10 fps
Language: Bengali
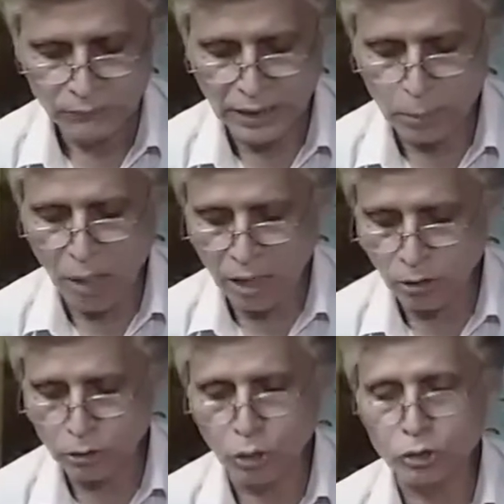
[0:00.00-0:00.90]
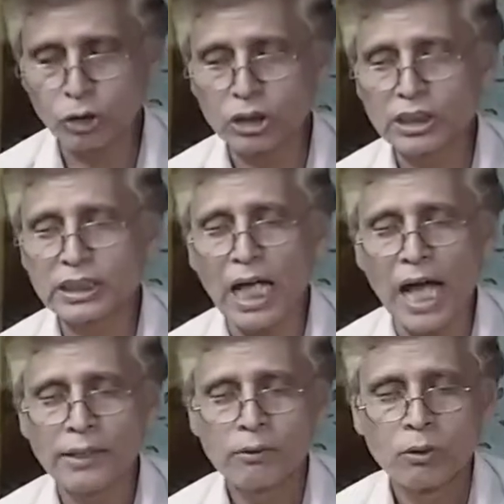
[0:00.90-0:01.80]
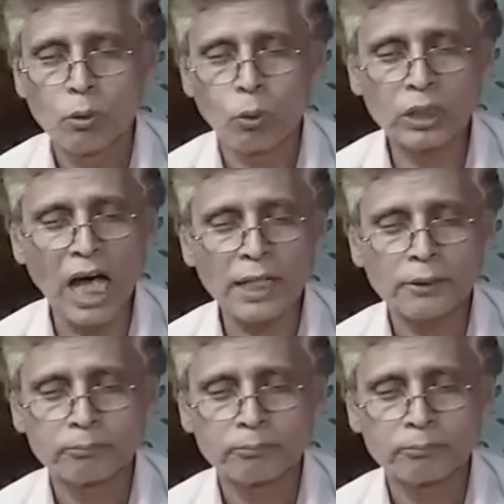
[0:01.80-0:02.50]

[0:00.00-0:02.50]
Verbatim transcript: যে বাংলো সত্যজিৎ রায় ওনার